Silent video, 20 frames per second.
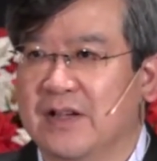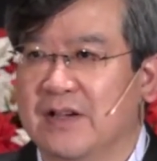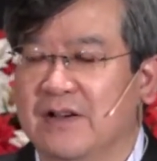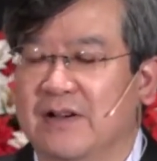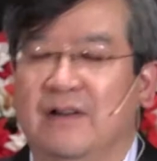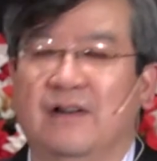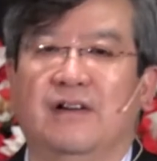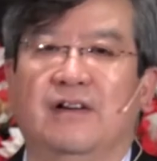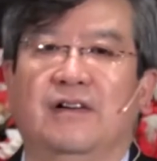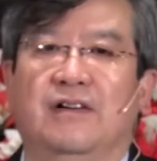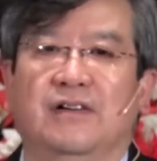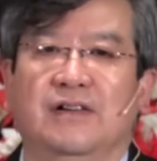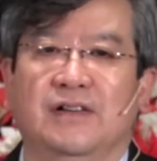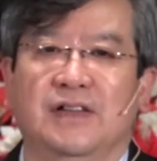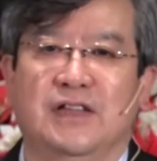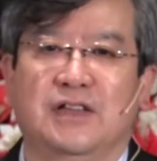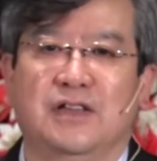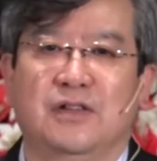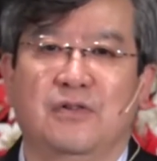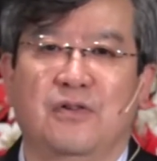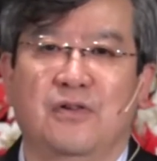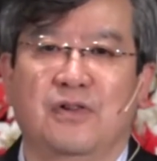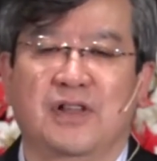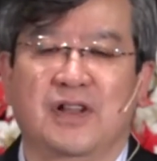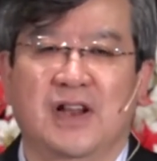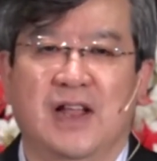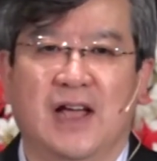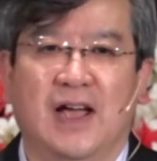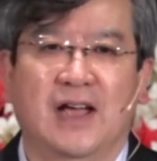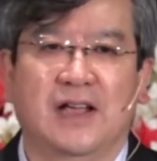어, 이
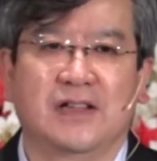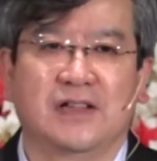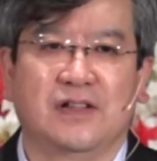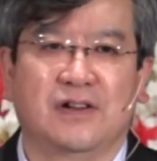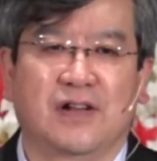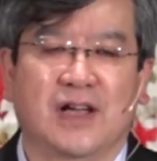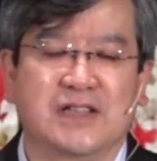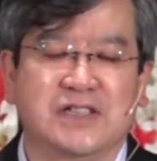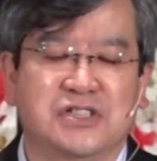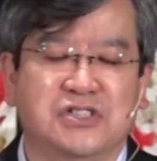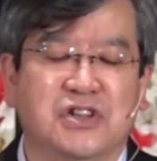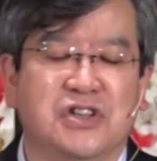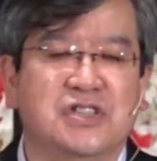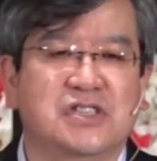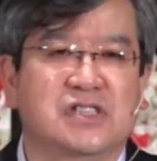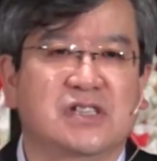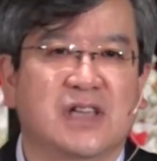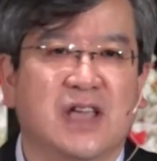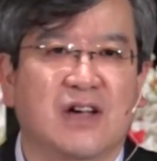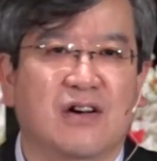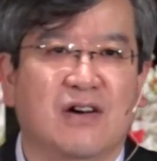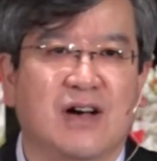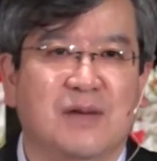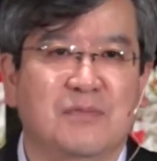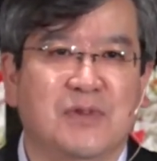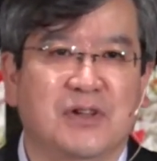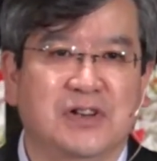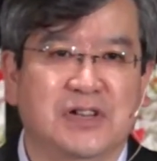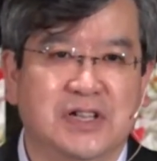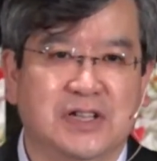기록이나 여러 가지 전승에
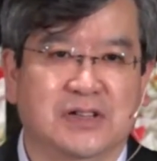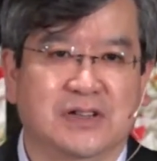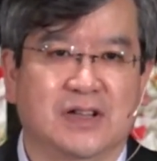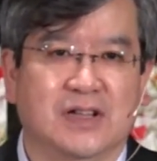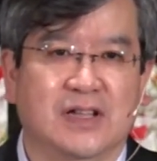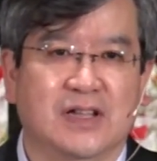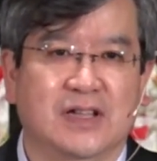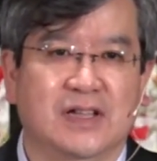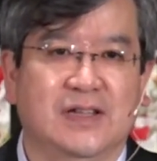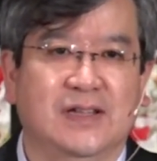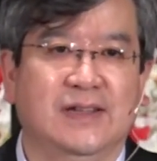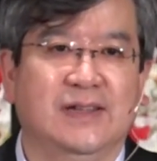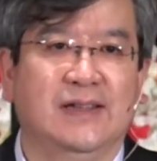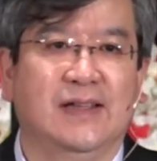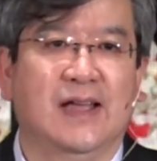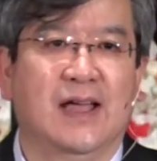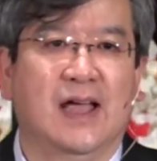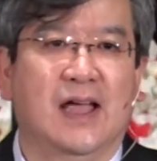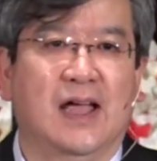의하면은 이